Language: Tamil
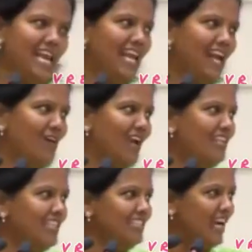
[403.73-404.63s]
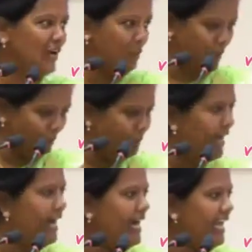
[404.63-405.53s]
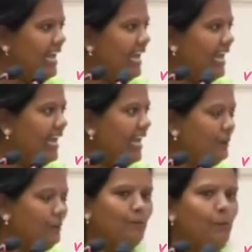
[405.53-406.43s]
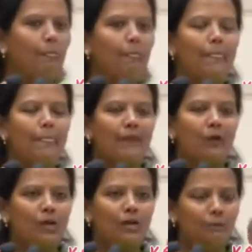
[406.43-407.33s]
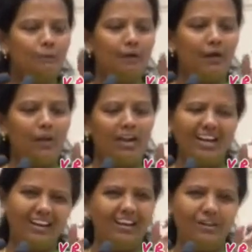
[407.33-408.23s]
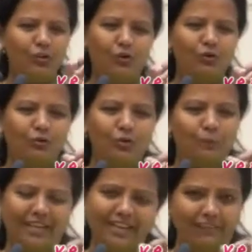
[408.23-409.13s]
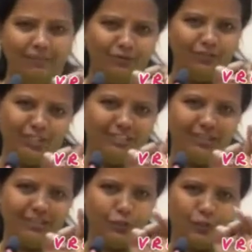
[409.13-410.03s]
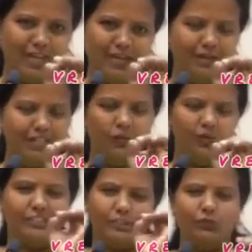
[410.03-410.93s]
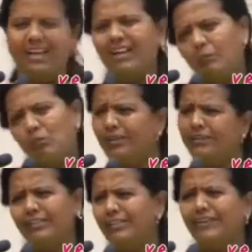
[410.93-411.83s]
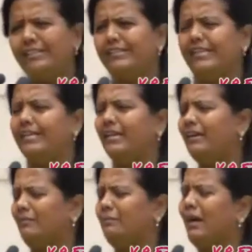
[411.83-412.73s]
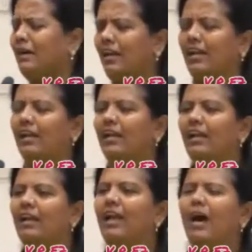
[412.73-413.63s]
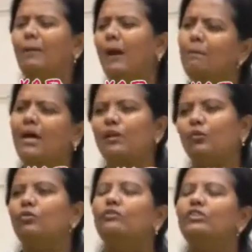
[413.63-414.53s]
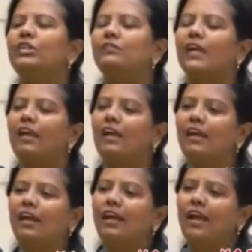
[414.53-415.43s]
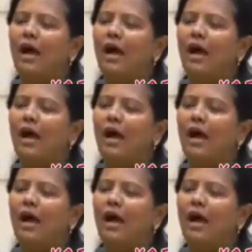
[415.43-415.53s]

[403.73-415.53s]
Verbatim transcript: செய்யல அவங்க என்ன செஞ்சாங்கன்னா ஒரு பேழையில ஒரு ஒரு அழகா ஏதோ ஒரு ஒரு பெரிய ஒரு விஷயத்த ஜுவல்லரி மாதிரி ஒன்று வச்சு கொடுத்தாங்க நான் மூடி எடுத்துட்டு வந்துட்டேன் அதை பார்க்கல அப்புறம் அம்மாட்ட கொடுத்து வச்சிருந்தேன்